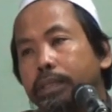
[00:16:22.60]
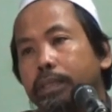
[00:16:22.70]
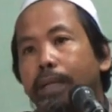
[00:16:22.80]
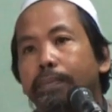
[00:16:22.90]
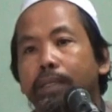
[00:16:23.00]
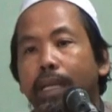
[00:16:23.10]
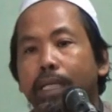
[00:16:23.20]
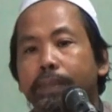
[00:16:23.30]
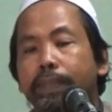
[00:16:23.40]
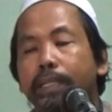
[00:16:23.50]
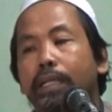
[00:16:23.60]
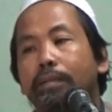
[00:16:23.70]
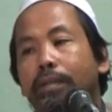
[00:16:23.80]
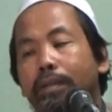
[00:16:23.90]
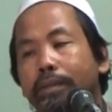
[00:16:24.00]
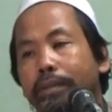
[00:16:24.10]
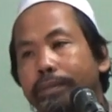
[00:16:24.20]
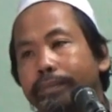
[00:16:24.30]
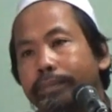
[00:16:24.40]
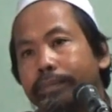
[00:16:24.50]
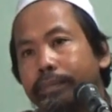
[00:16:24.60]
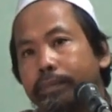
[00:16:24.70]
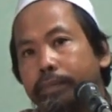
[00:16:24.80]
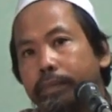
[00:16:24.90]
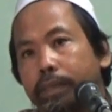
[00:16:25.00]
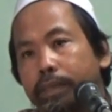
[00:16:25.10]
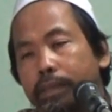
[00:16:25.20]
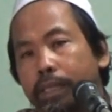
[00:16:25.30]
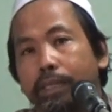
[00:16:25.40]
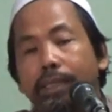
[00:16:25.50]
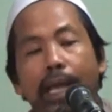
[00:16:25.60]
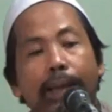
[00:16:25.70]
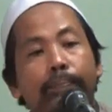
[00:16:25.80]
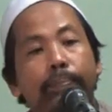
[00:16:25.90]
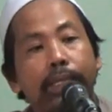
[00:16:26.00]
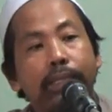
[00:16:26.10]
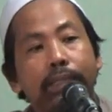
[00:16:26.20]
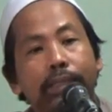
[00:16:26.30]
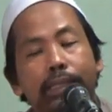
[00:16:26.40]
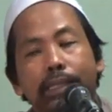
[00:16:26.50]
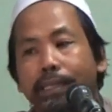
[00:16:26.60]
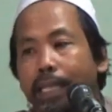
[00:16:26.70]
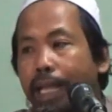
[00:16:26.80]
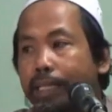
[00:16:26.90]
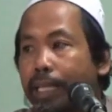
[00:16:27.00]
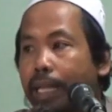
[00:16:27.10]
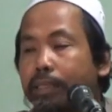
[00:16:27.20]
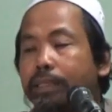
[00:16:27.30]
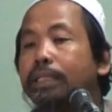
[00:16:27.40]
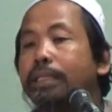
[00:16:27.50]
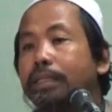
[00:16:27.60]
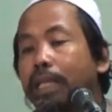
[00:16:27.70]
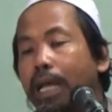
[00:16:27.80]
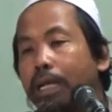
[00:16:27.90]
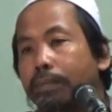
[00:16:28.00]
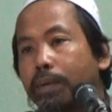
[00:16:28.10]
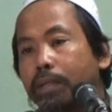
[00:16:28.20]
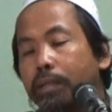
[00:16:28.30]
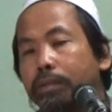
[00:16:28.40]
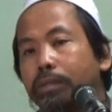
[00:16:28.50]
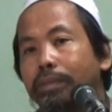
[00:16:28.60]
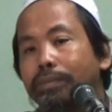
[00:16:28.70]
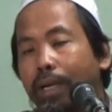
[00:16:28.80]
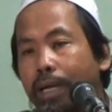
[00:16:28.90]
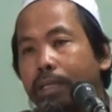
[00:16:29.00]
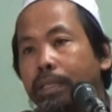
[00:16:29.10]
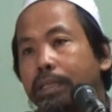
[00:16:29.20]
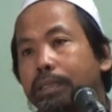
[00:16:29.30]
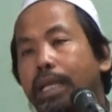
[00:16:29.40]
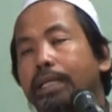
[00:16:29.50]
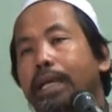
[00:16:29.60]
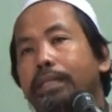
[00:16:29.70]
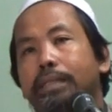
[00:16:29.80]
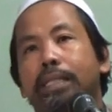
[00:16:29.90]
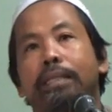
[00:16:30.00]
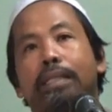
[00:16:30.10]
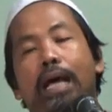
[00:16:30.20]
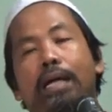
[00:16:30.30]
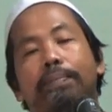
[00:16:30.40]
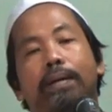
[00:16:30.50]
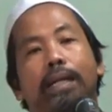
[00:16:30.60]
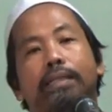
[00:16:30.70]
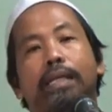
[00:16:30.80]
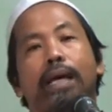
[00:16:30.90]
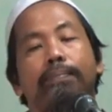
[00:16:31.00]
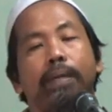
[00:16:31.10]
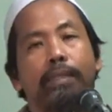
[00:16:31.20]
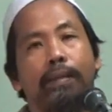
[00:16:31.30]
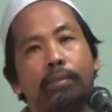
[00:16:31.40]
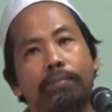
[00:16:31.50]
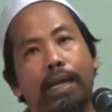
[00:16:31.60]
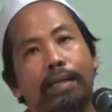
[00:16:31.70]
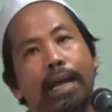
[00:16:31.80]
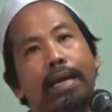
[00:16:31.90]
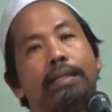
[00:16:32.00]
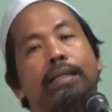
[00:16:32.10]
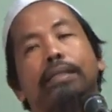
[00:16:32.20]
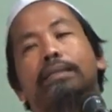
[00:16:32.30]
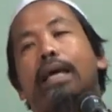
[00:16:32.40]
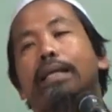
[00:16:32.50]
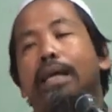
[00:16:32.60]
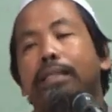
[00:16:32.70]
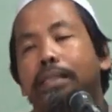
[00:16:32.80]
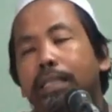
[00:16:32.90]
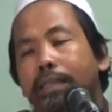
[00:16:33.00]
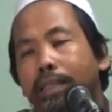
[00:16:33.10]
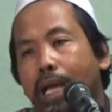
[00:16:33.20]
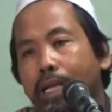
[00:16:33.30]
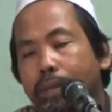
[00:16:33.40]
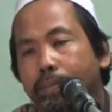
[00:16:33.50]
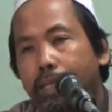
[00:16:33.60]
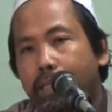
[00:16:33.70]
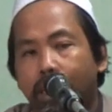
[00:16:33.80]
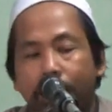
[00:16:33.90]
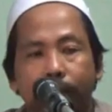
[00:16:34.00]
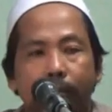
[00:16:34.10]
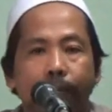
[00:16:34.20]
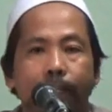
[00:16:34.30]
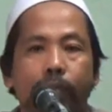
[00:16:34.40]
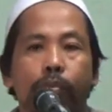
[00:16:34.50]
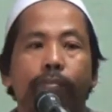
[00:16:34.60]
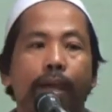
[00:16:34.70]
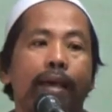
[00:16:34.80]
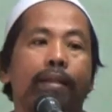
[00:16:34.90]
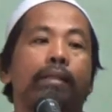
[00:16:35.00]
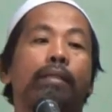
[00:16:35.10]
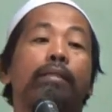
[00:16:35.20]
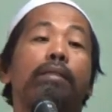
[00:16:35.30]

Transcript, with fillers: Sahabat Anas bin Nadar. Tetapi saya cinta kepada Rasulullah, saya cinta kepada sahabat Abu Bakar, saya cinta kepada sahabat Umar,